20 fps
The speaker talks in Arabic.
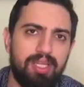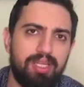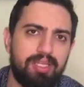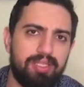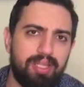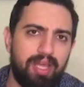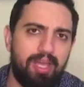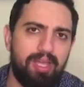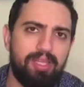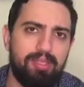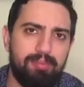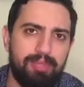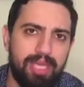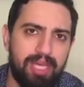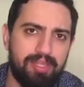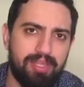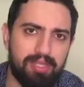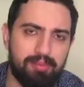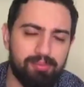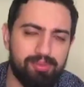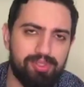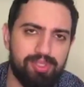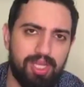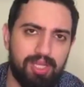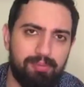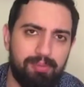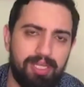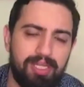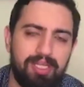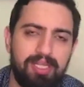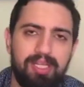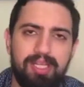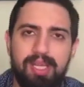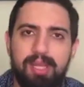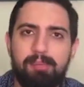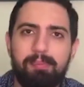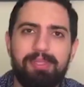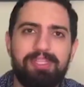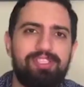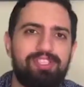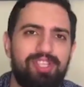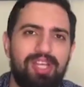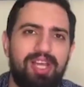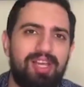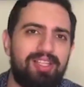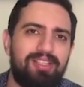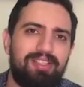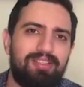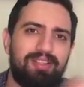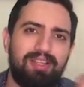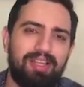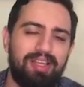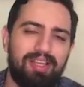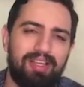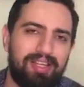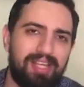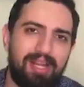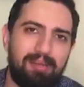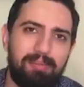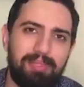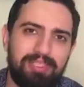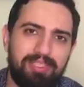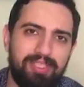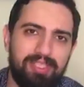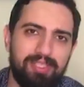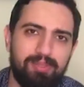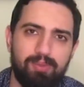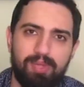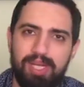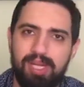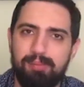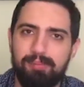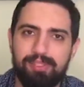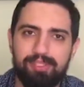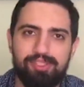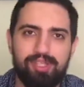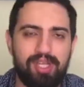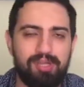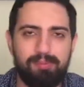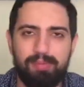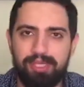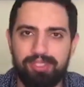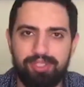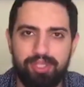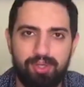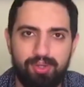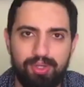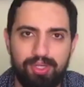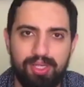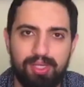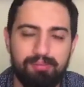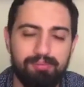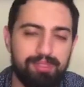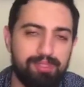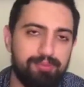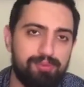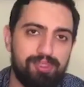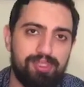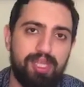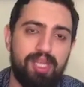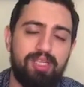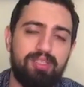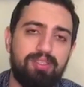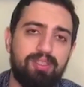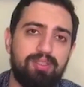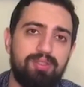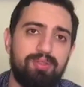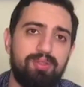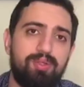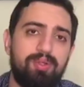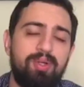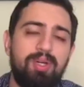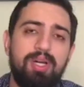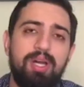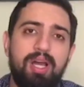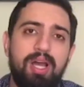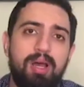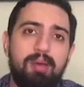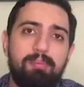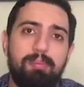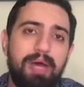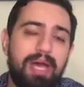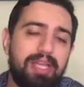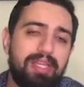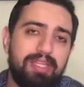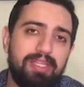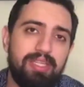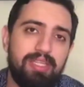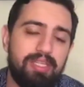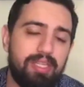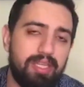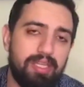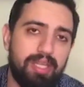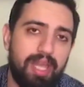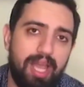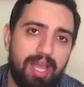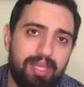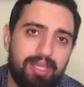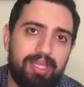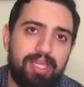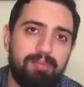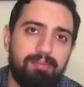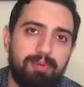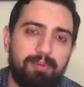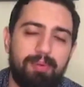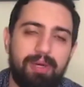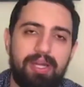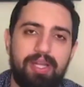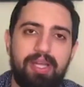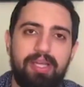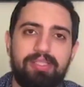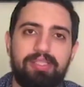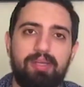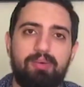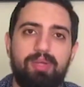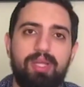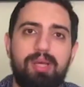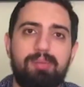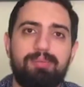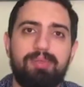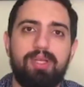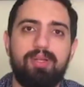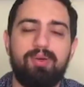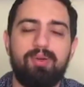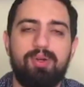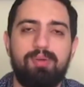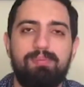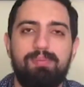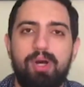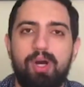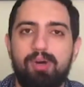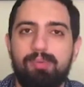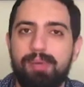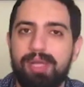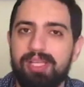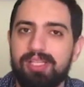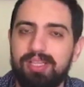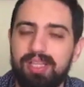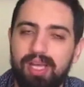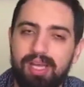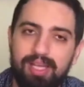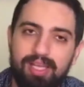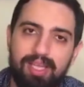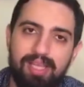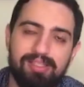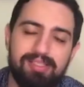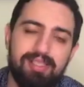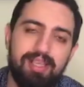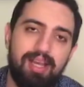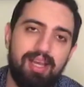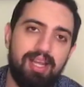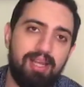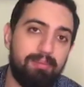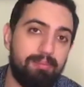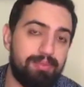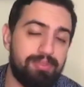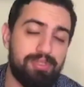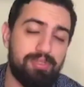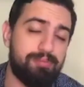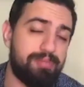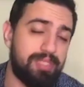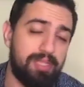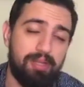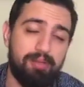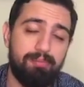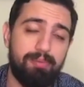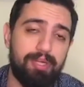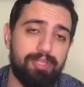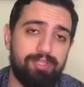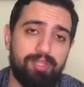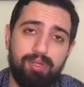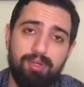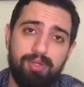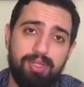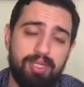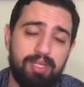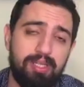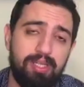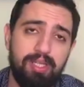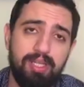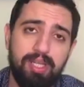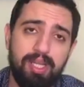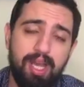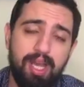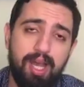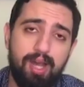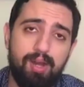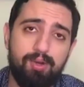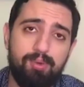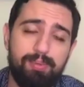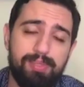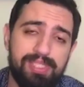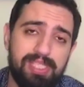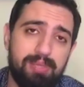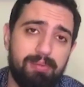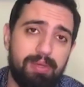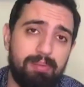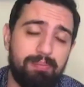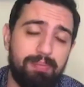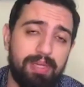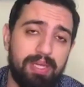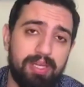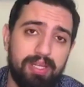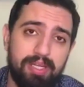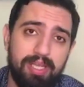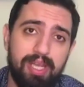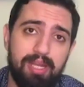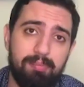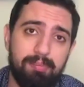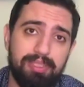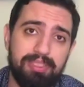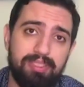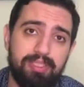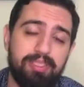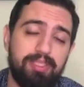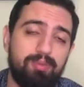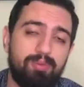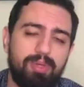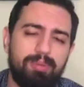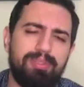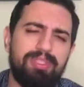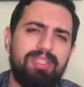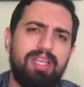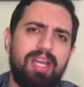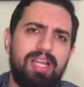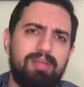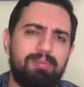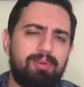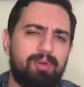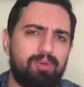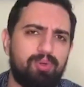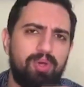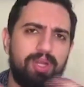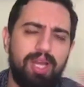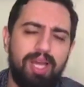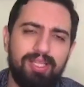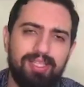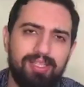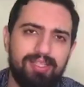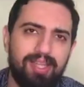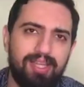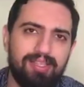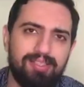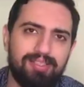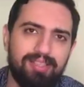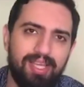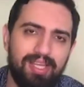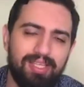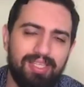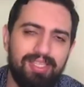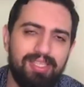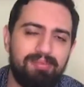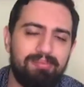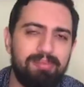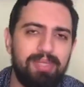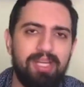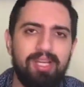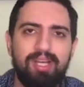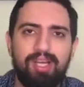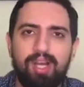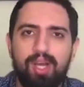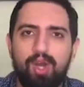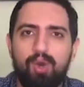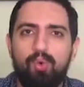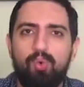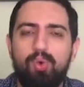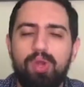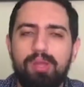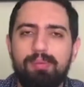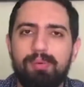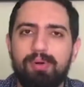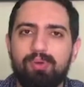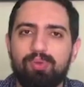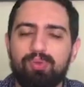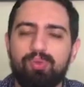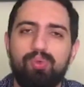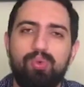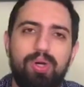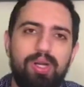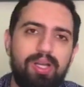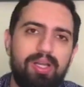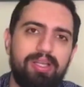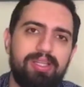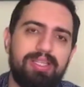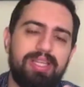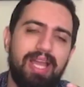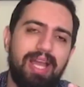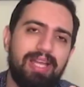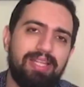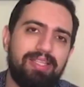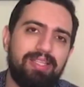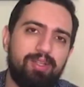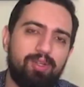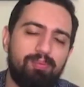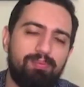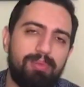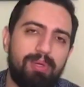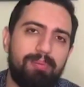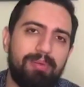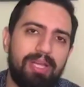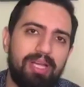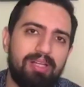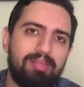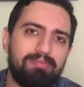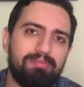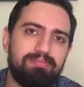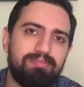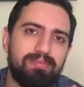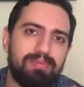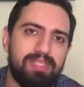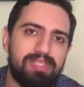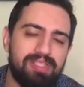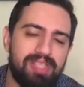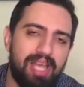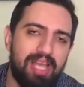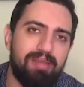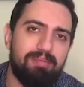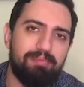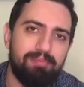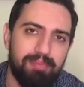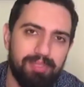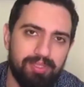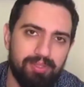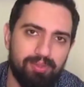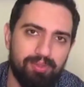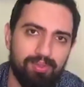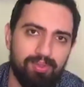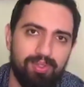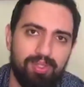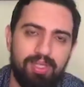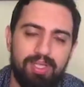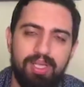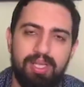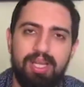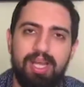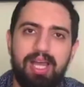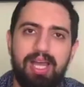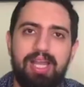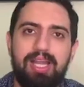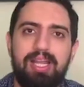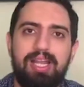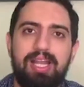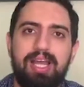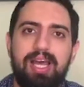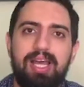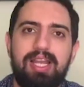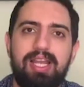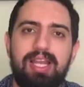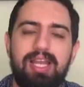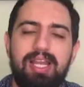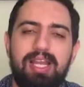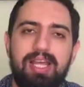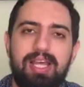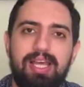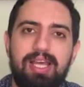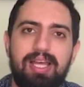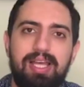يضحي بهذا المستقبل من شان ريال مدريد ولا من شان برشلونه مش مستعد انه ما يحكم مباريات دوري ابطال اوروبا او ما يطلع على كاس العالم بسبب برشلونه او بسبب ريال مدريد وبالتالي موضوع الحديث عن التحكيم هو موضوع يعني ربما سئم منه الـ الـ